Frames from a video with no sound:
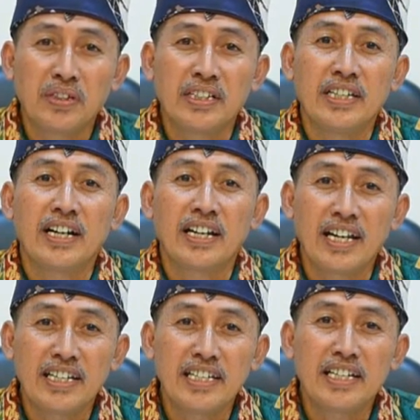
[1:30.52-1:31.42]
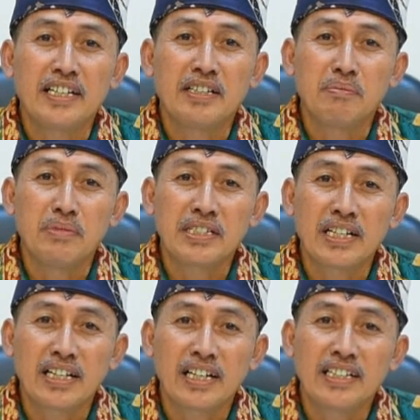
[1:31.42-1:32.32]
Yang lainnya,
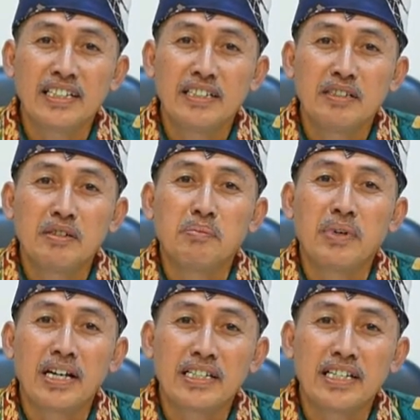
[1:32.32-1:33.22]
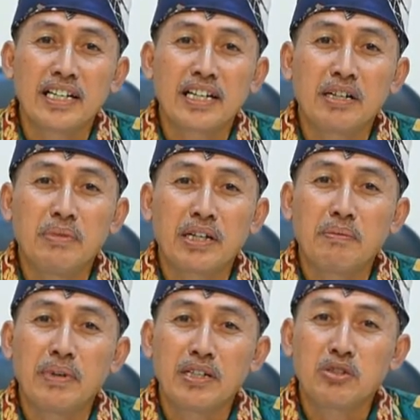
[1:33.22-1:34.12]
misalkan mengajarkan
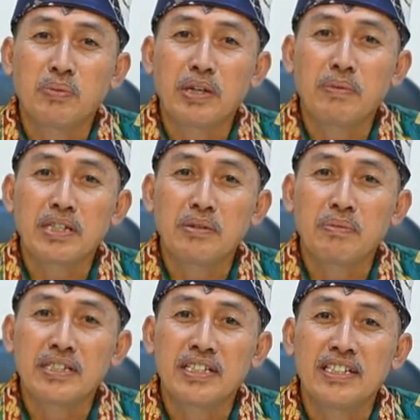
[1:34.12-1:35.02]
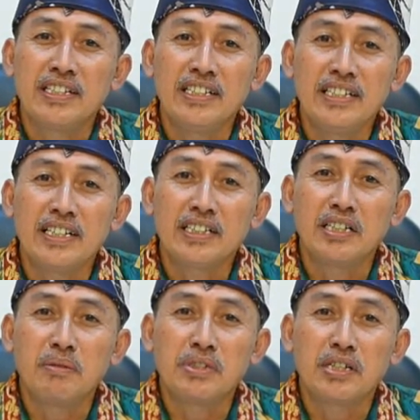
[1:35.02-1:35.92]
bagaimana supaya pasien-pasien ini yang
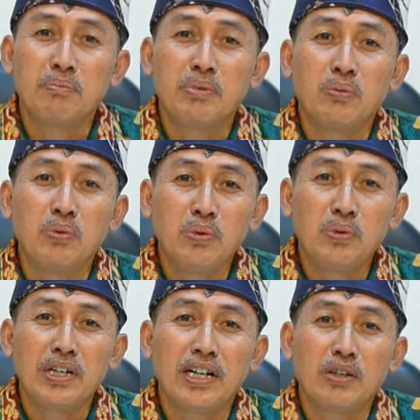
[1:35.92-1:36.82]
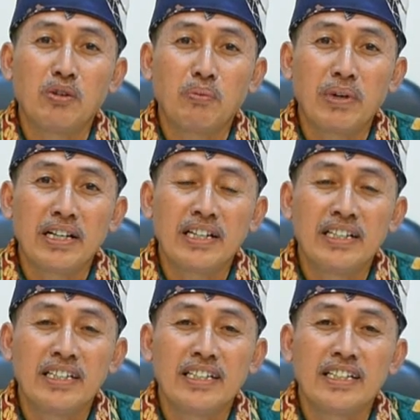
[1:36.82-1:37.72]
tidak bisa berwudu dengan normal,
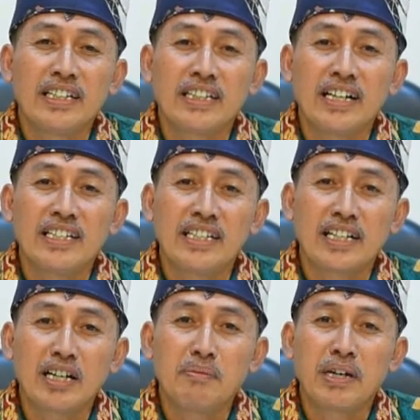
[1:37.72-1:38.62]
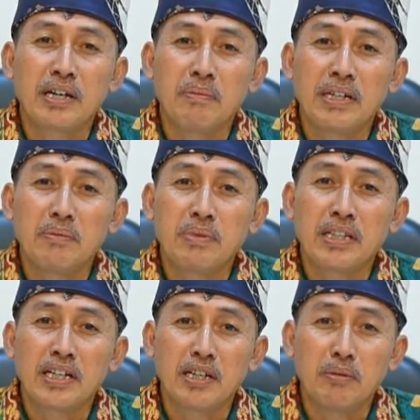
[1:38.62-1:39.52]
kita ajarkan bagaimana
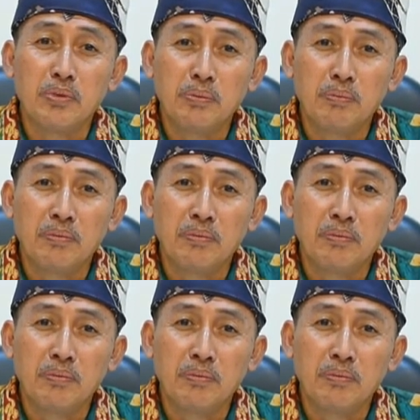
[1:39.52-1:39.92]
bertayamu,